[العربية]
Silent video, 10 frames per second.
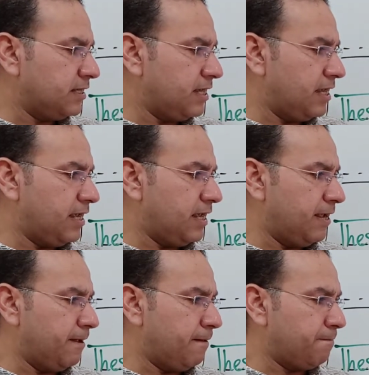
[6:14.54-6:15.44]

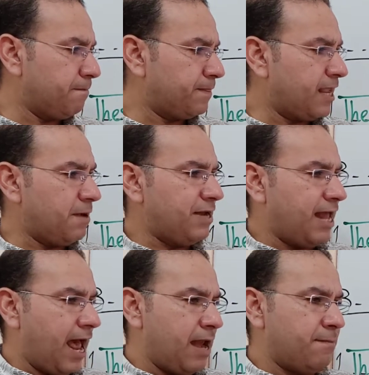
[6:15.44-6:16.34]
إيه تعمل
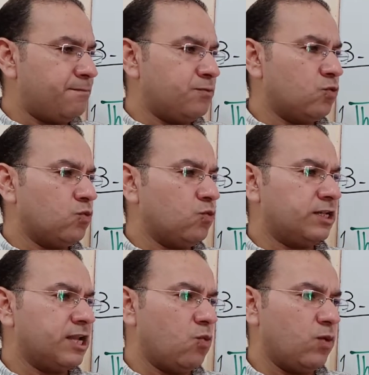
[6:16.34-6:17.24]
قلب
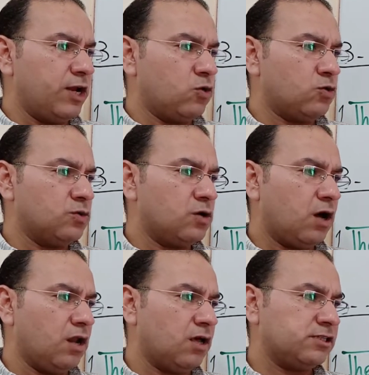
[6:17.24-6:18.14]
وتلونه
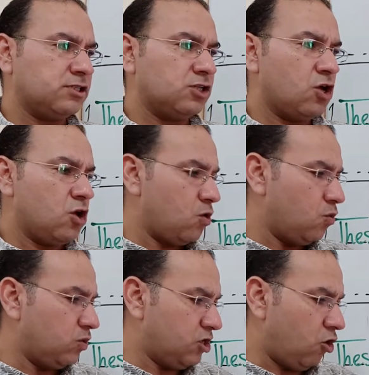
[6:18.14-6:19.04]
خلاص
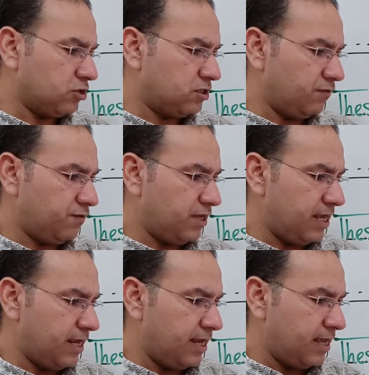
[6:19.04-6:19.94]
وتحط
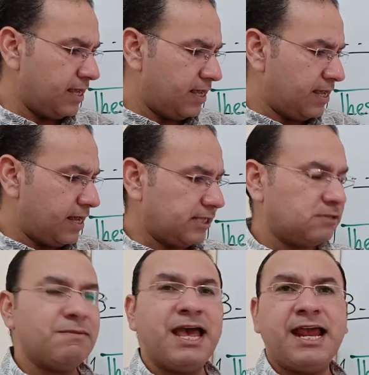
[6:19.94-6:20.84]
فيه
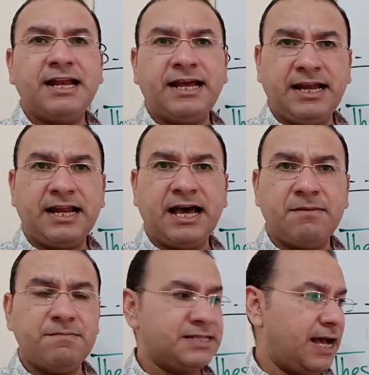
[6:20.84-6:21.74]
اسماء العيله
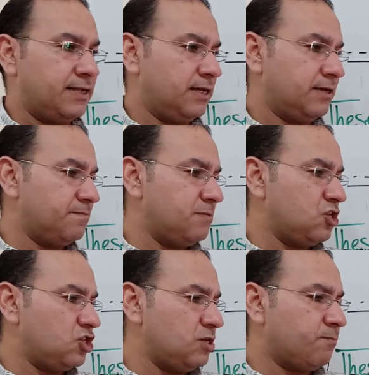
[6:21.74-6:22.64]
بتاعتك
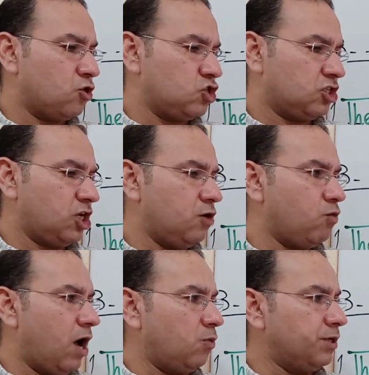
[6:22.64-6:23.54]
ماشي بروجكت
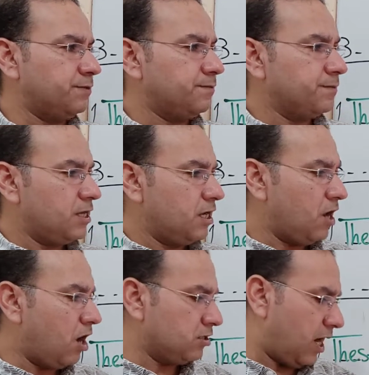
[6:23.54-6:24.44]
حلو قوي
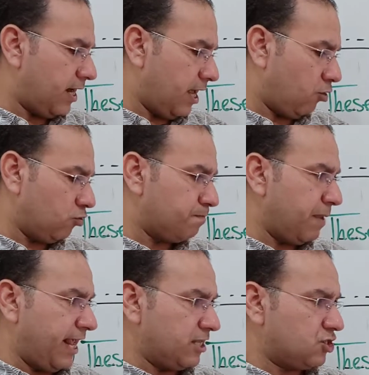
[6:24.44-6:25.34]
النهارده هناخد
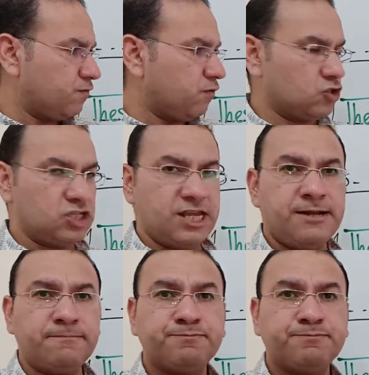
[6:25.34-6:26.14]
بيج 14